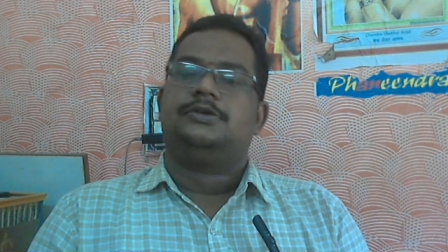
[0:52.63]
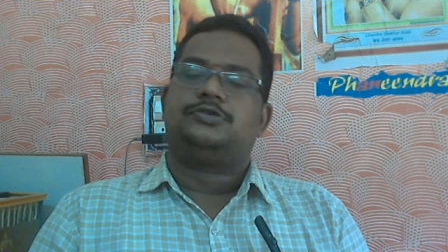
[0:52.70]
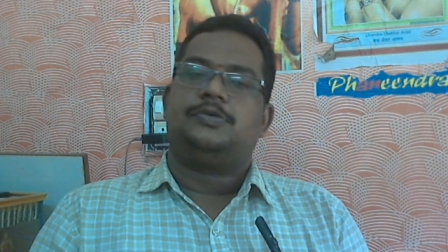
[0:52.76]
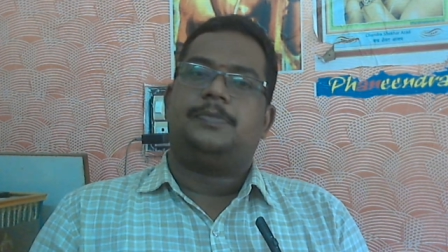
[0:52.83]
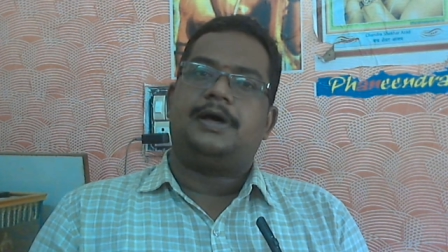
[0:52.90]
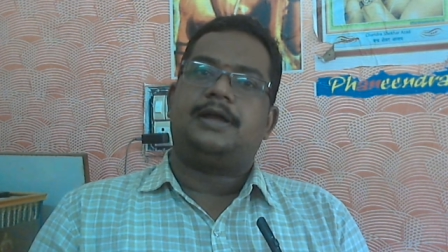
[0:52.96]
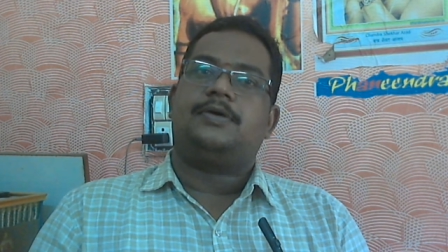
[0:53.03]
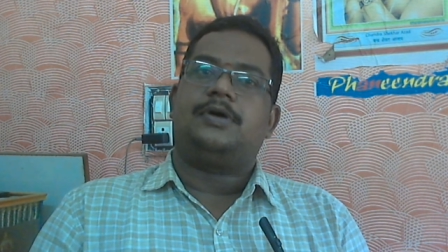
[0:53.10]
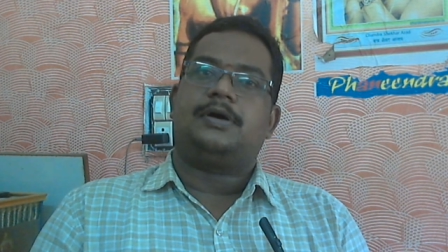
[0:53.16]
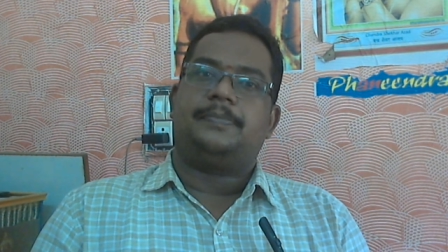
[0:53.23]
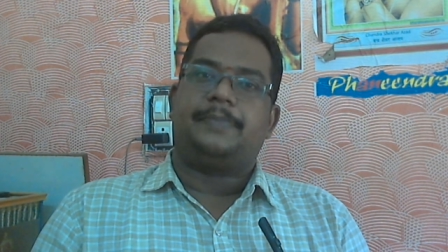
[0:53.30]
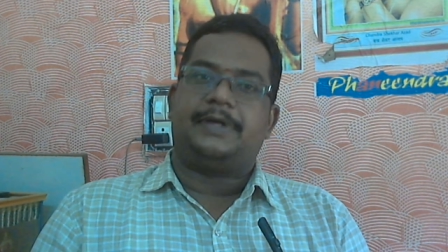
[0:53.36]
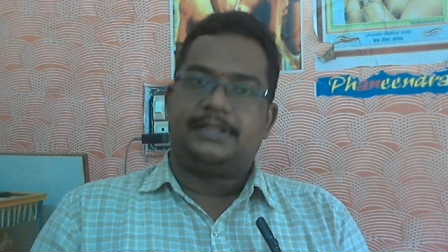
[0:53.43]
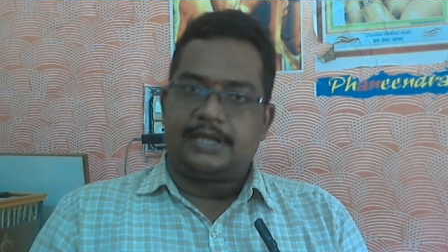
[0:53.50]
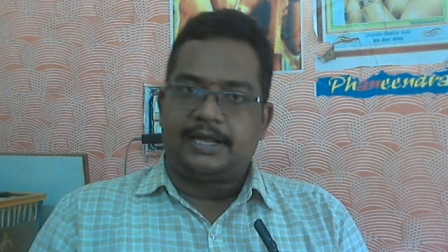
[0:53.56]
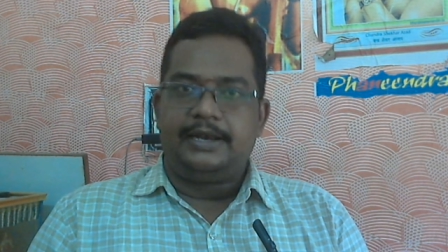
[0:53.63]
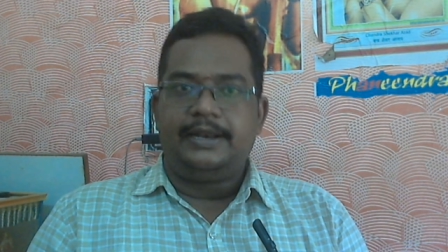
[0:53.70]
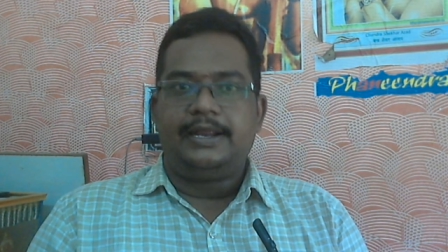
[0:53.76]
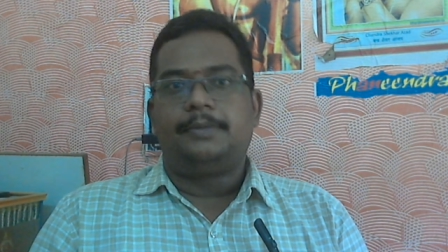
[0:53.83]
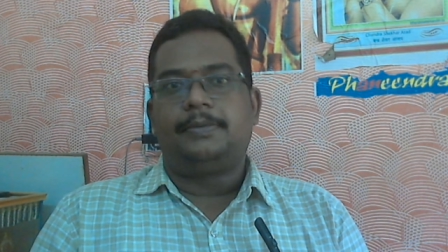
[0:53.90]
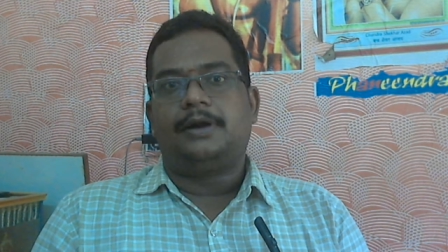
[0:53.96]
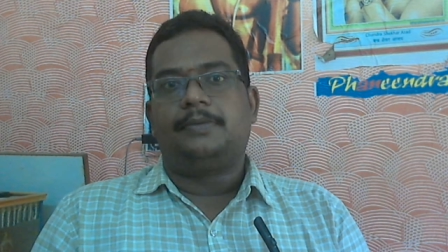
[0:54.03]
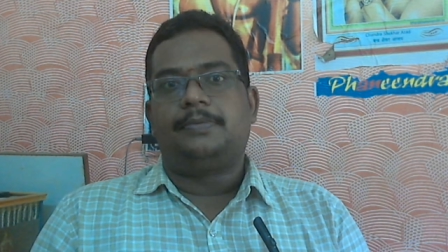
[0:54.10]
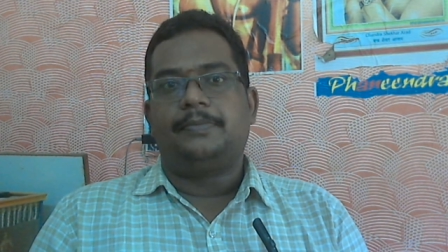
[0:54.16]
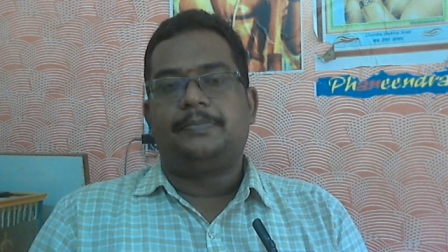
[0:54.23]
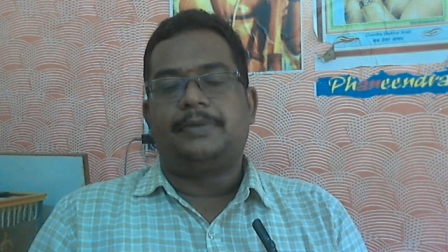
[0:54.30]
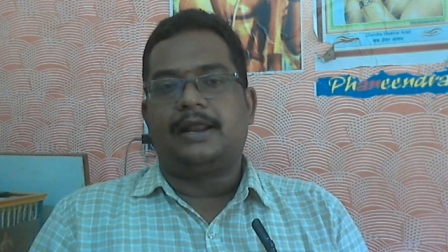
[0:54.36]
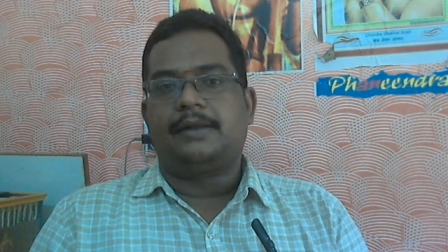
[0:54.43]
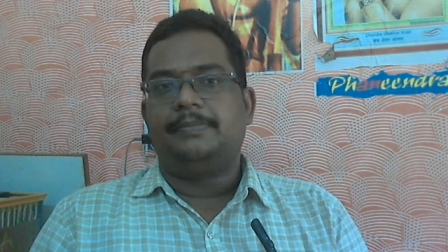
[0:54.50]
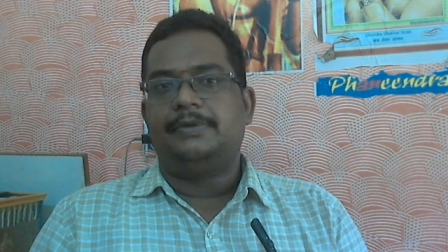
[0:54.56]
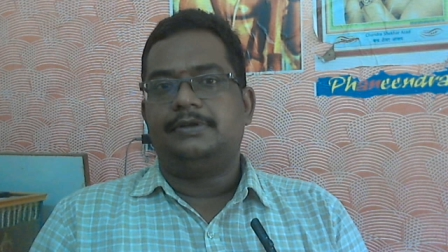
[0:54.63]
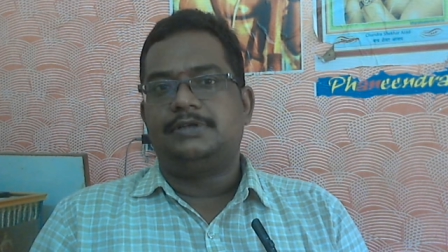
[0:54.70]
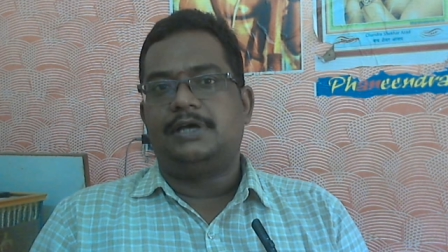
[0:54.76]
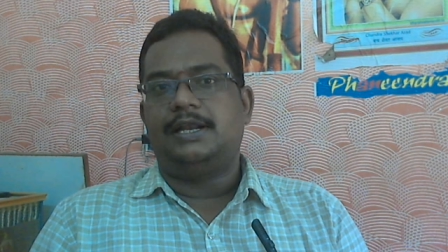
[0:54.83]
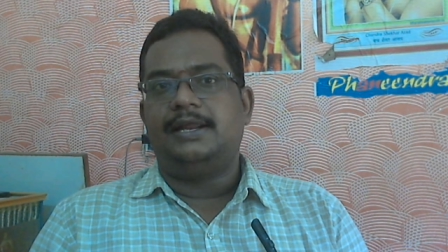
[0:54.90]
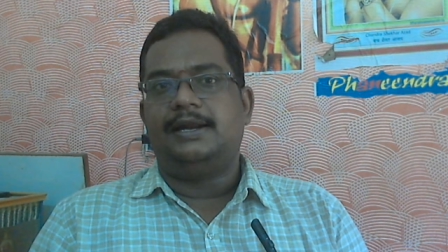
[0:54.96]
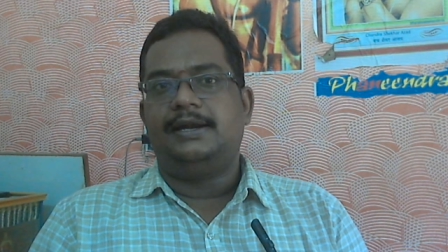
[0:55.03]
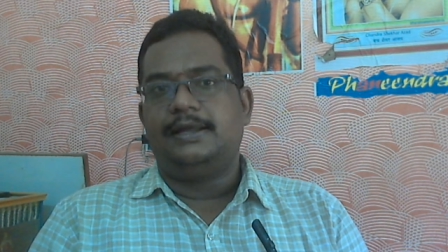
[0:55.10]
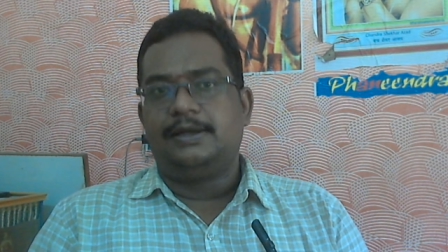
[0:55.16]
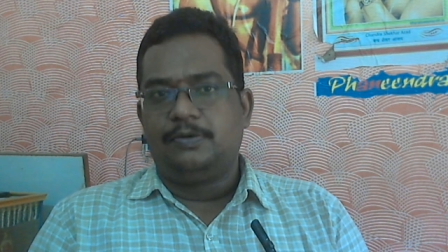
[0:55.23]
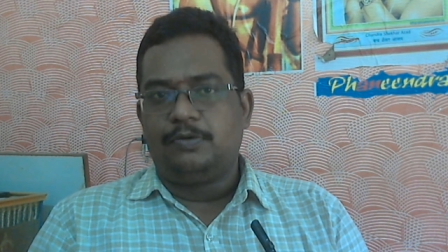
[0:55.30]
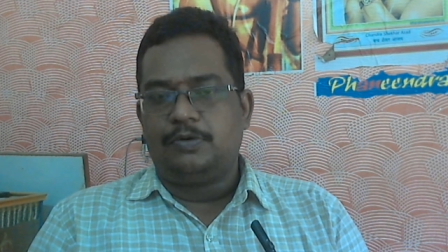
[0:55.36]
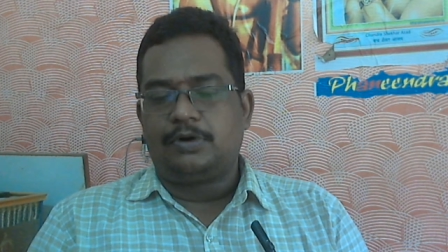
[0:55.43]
సుమారుగా ఒక పెద్ద కళ్యాణ మండపం ప్రారంభించాలి అంటే